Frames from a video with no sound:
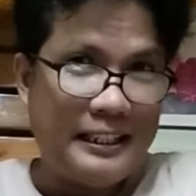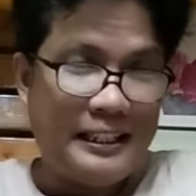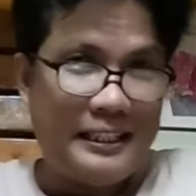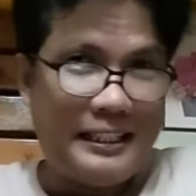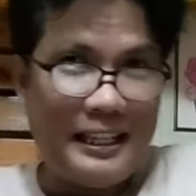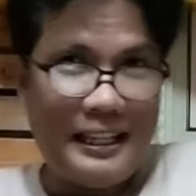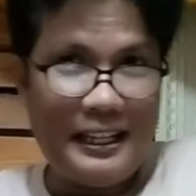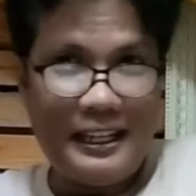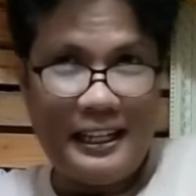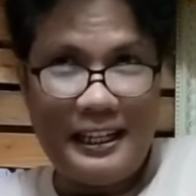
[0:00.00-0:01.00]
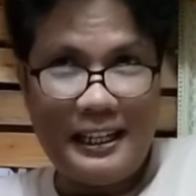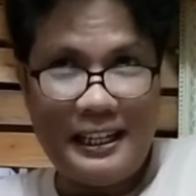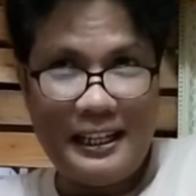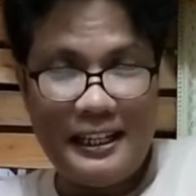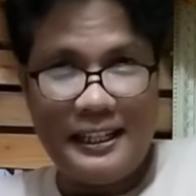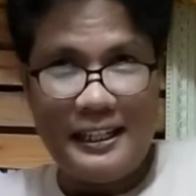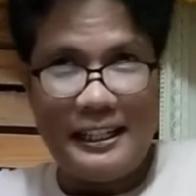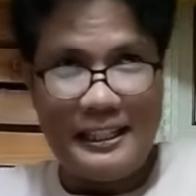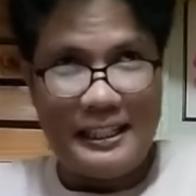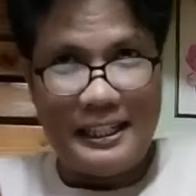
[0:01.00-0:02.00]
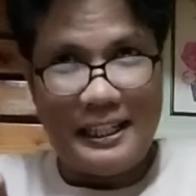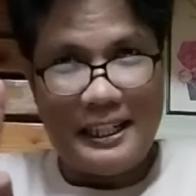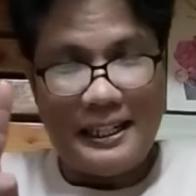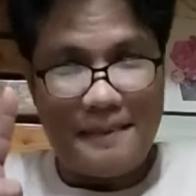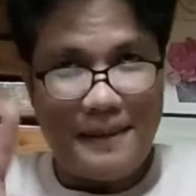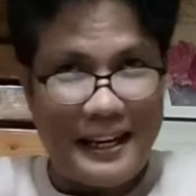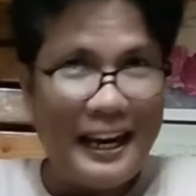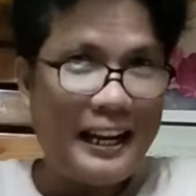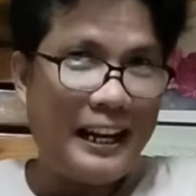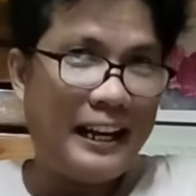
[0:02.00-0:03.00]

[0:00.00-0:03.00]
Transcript: Si si Miguel,